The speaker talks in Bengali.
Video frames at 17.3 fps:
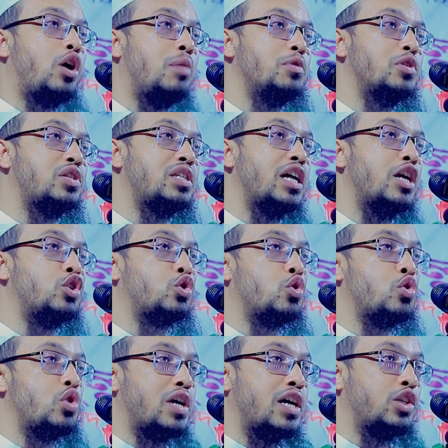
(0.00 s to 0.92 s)
সহাবস্থান
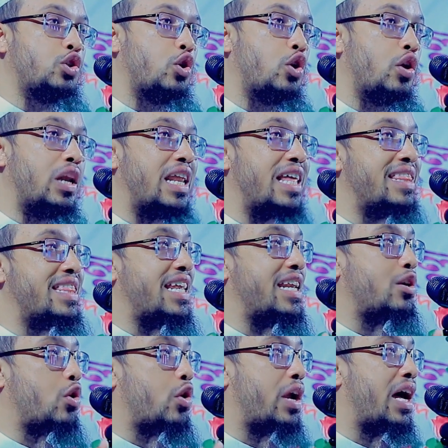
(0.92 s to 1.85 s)
সুন্দর আচরণ
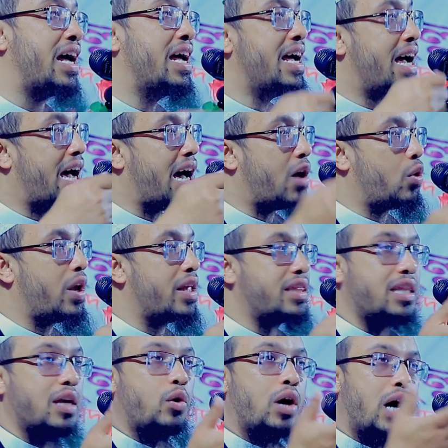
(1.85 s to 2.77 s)
লেনদেন করা
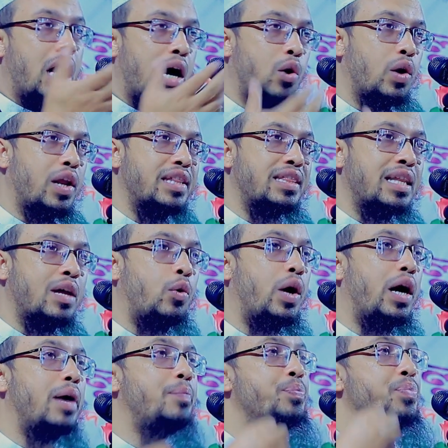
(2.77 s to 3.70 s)
হাওলাত দেওয়া হাওলাত
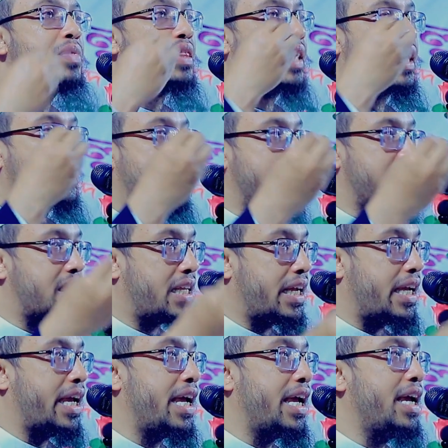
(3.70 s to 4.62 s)
নেওয়া তার কাছ
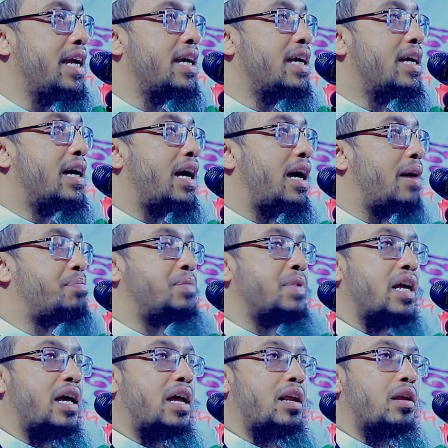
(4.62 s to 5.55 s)
থেকে
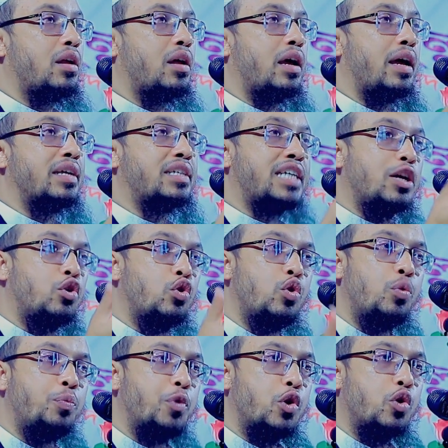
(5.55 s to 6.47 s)
আপনার সে
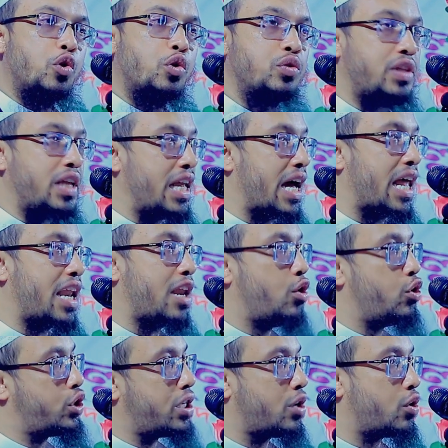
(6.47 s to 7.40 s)
কোনো উপঢৌকন দিলে
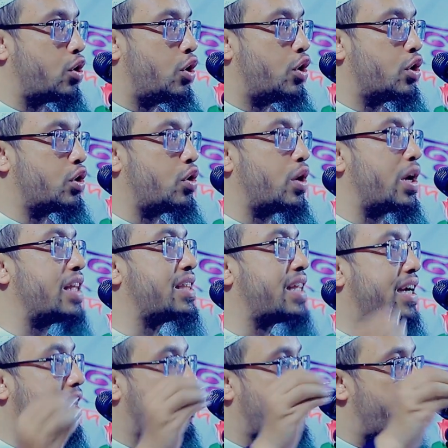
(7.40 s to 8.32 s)
হালাল হোসটা গ্রহণ করা
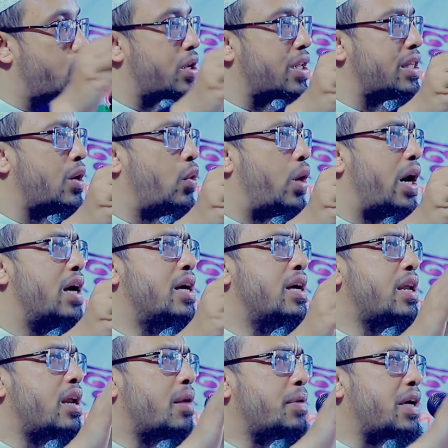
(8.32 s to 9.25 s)
তাকে কোনোটা দেওয়া
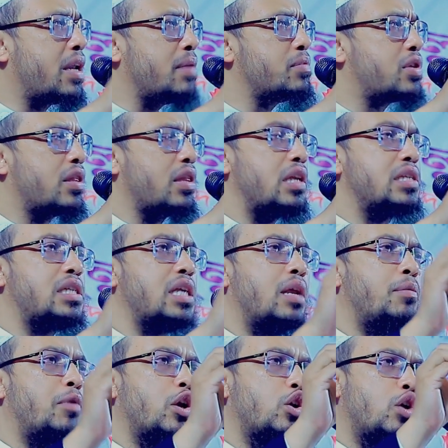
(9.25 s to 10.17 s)
নবী করিম
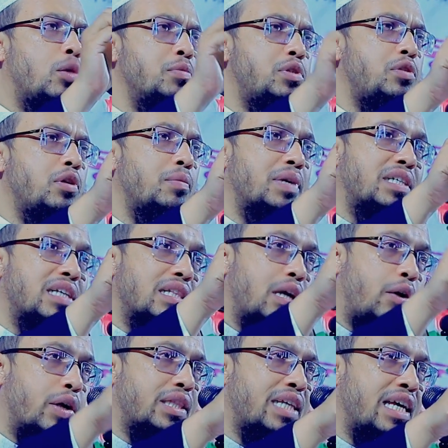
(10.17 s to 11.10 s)
সাল্লাম অনেক অমুসলিমের
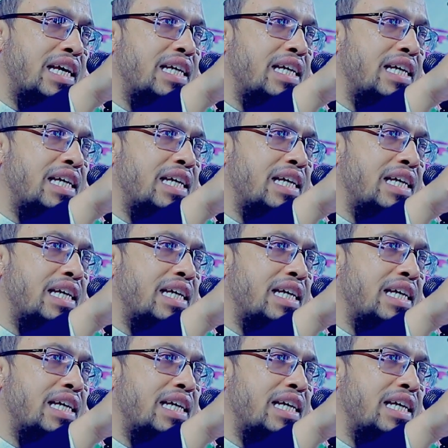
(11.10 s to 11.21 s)
বাসায় দাওয়াত